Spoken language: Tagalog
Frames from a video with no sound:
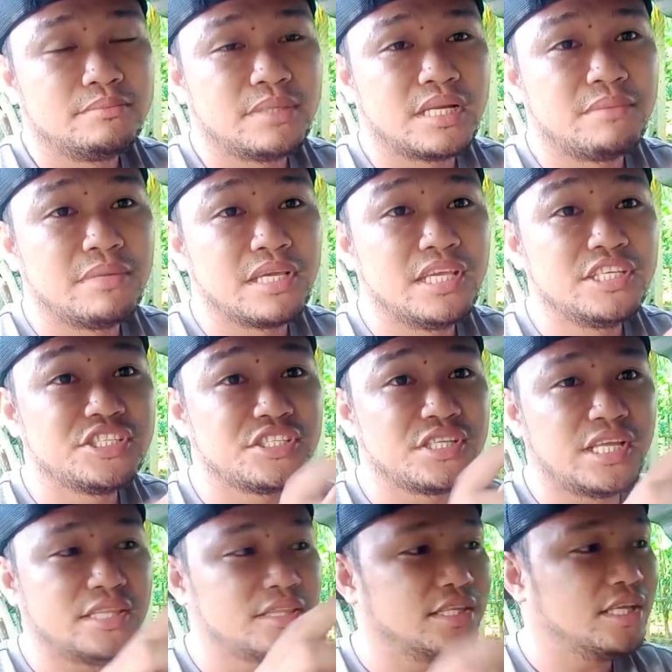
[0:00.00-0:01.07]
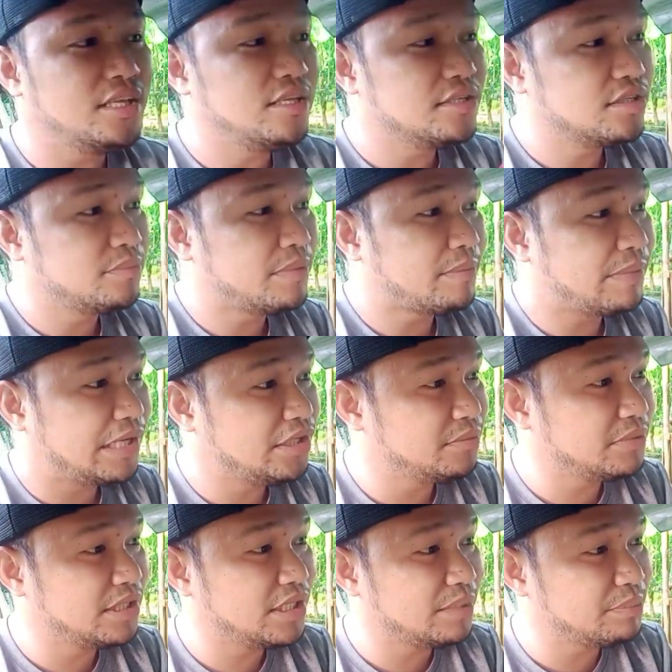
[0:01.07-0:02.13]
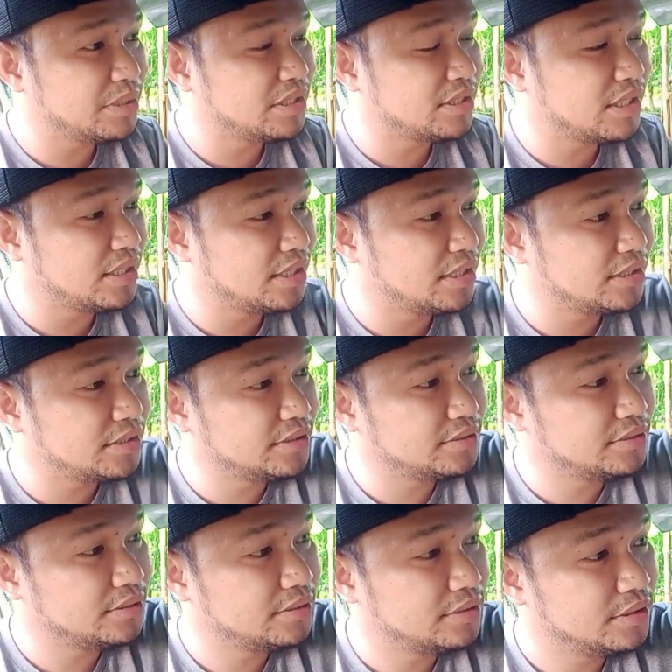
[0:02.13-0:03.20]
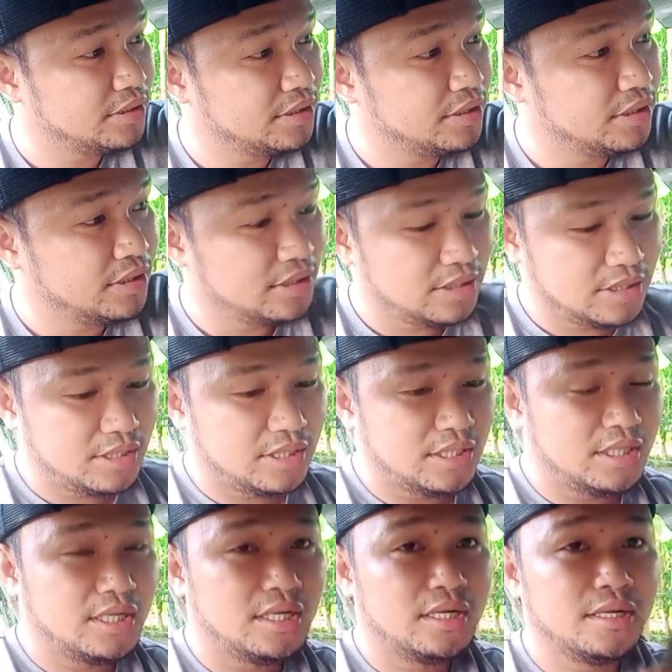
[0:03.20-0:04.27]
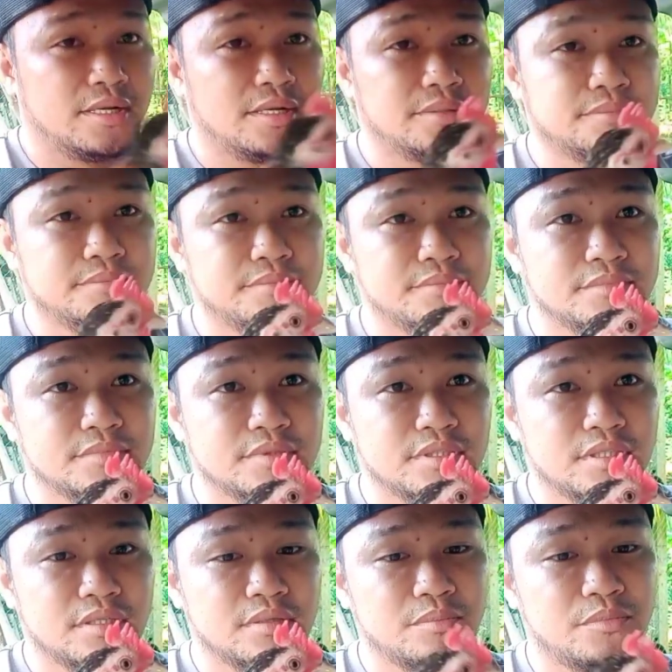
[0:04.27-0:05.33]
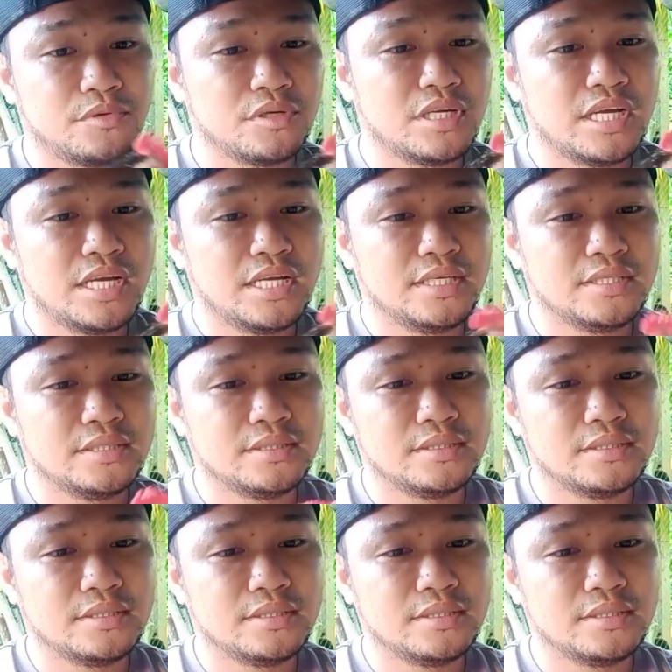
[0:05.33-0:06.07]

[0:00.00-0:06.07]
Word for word: para maging straight din. So, papainom na natin siya ng uh, purga.